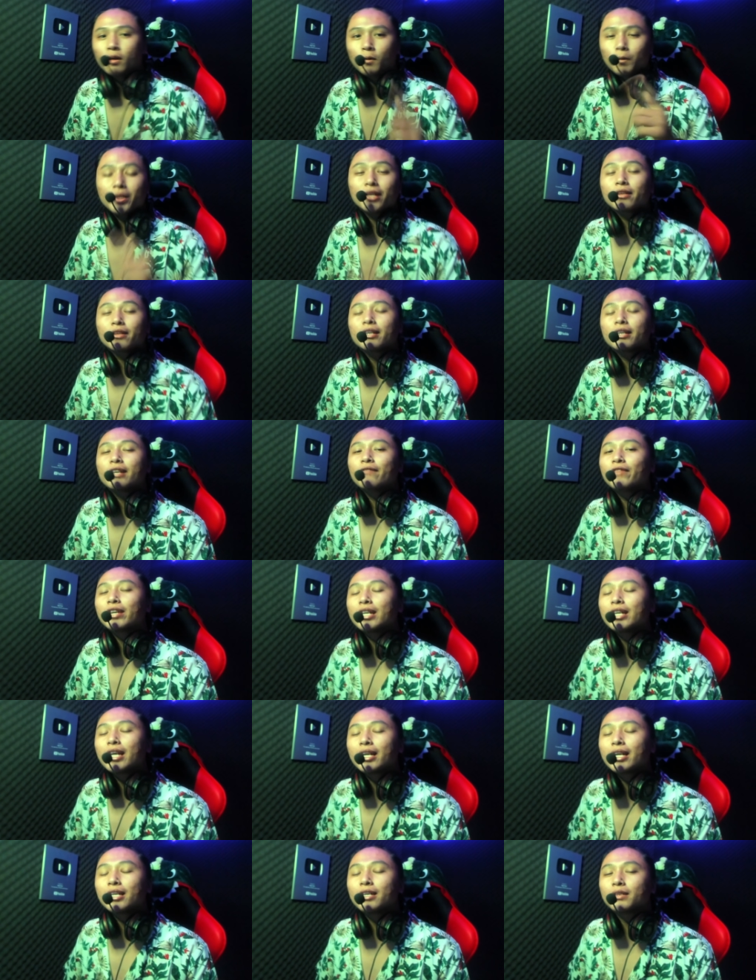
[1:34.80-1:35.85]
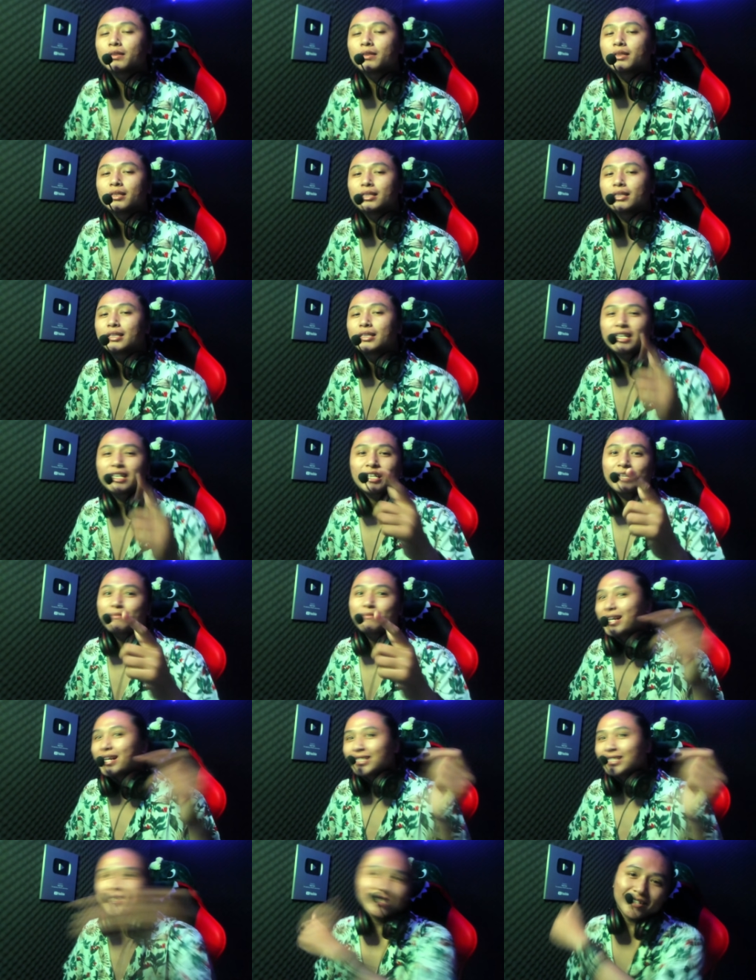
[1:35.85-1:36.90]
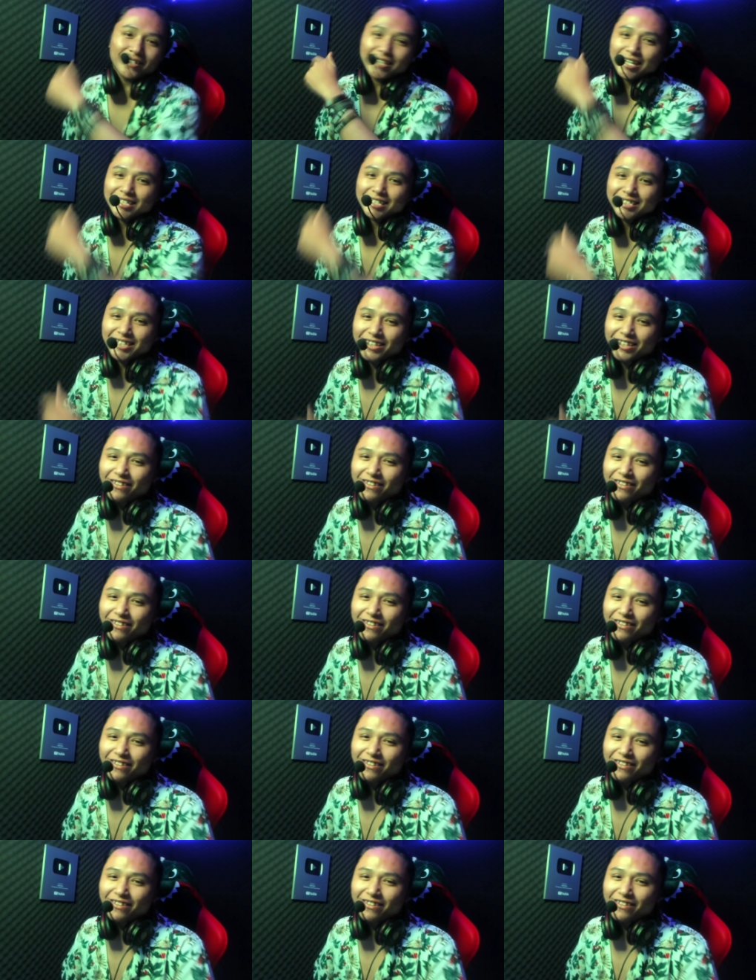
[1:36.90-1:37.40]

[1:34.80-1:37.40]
Without any further ado, kita masuk langsung ke